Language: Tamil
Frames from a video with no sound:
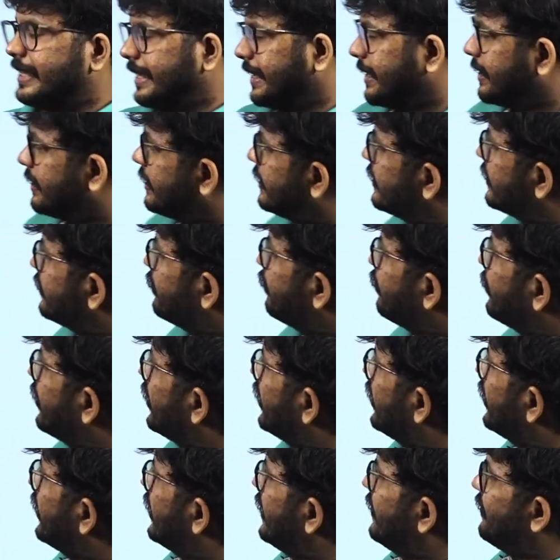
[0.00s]
சிக்ஸ்
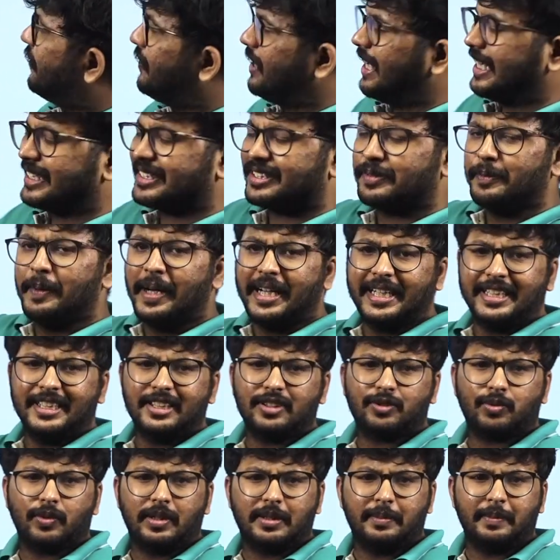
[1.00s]
இஃப் எக்ஸ்
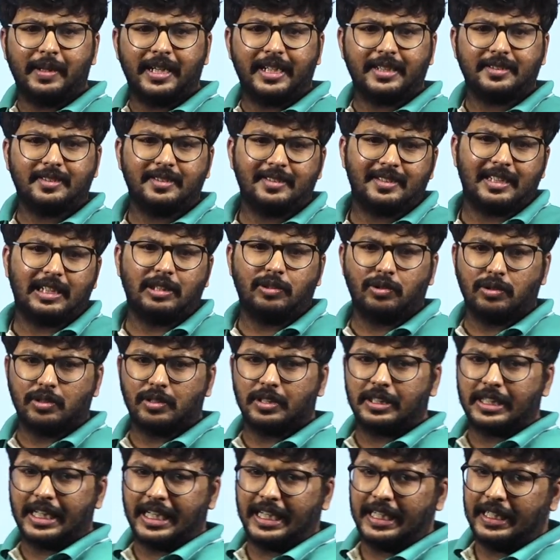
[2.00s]
மைனஸ் ஒன் பை எக்ஸ் இஸ் ஈக்குவல்
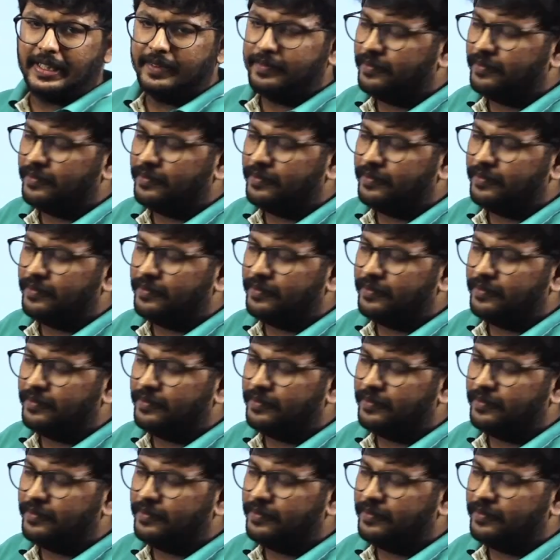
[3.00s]
டு நைன்